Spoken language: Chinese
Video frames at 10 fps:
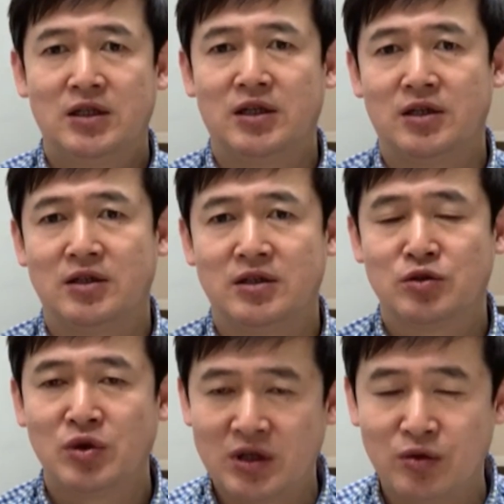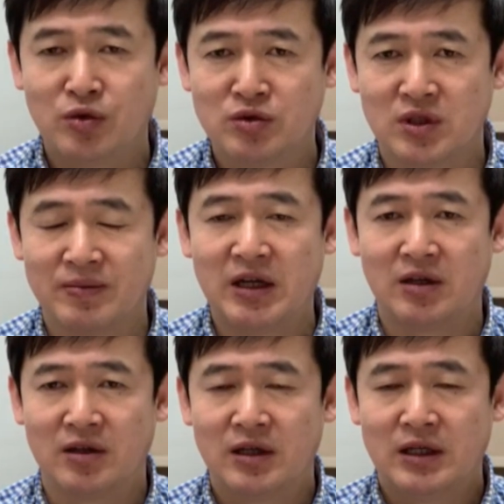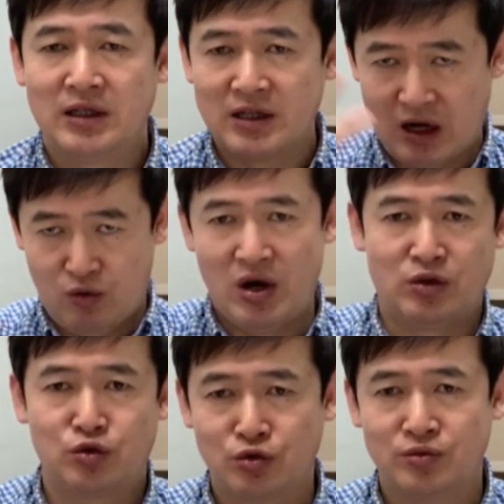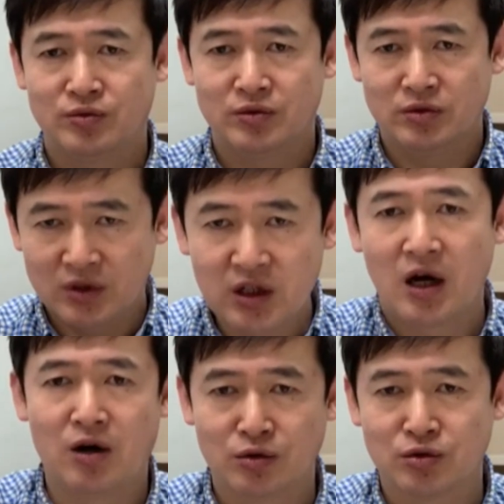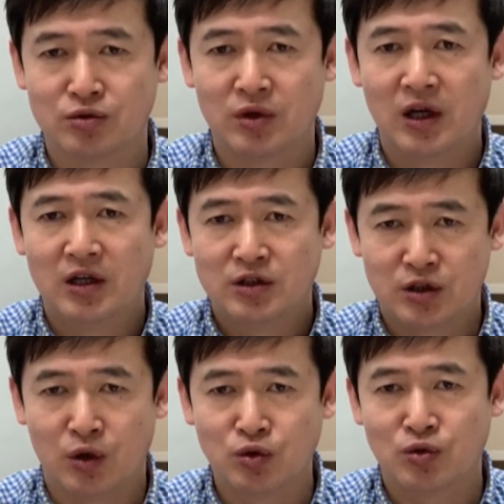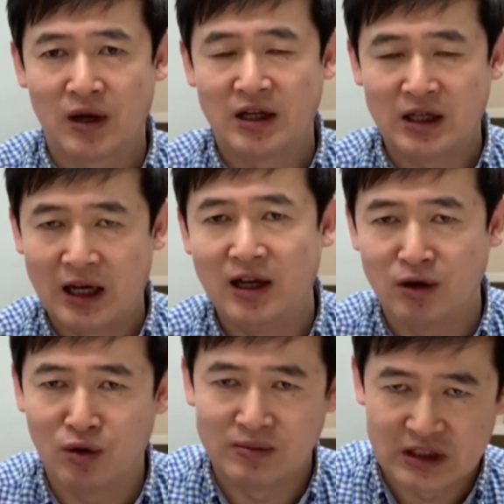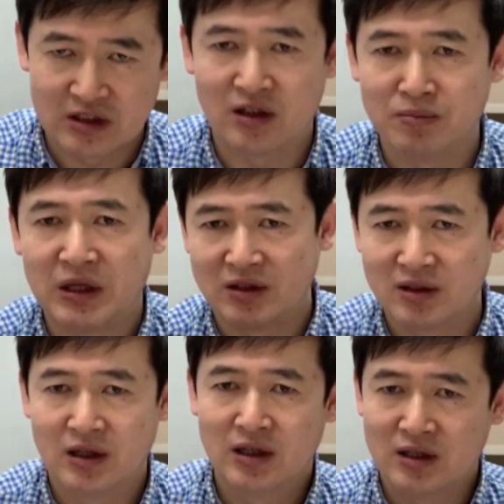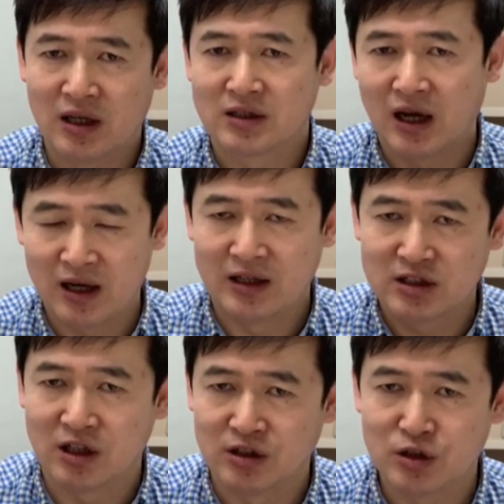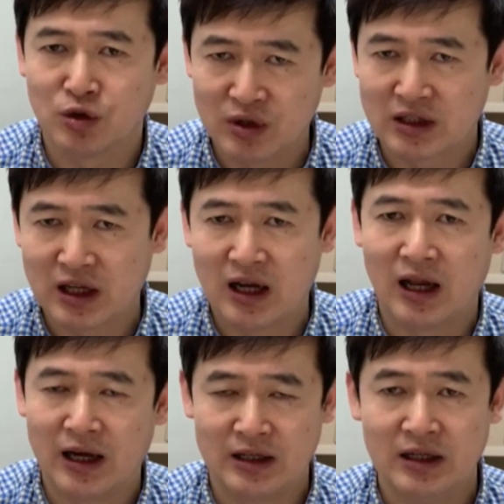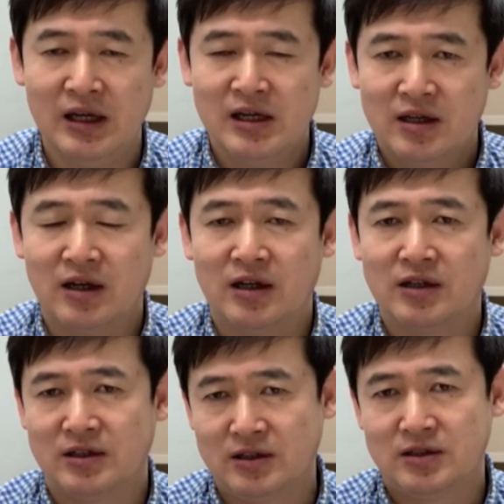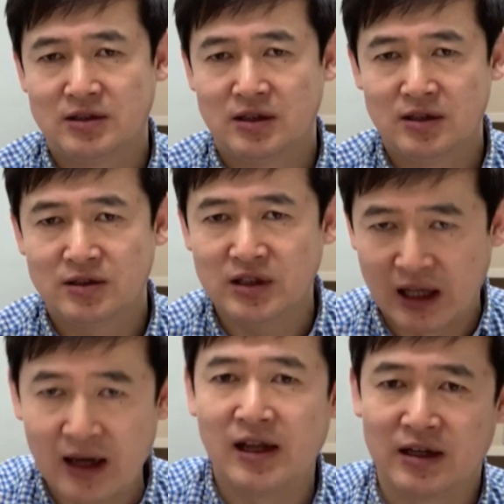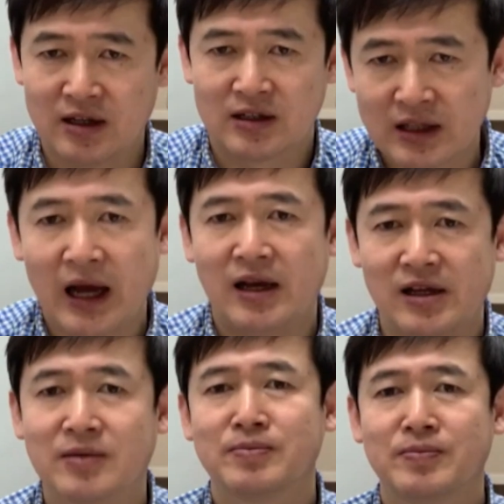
啊，所以各位弟兄姐妹，仰望主。依靠主，求助来引领我们的生命，让他来成就，让他来啊引领啊带领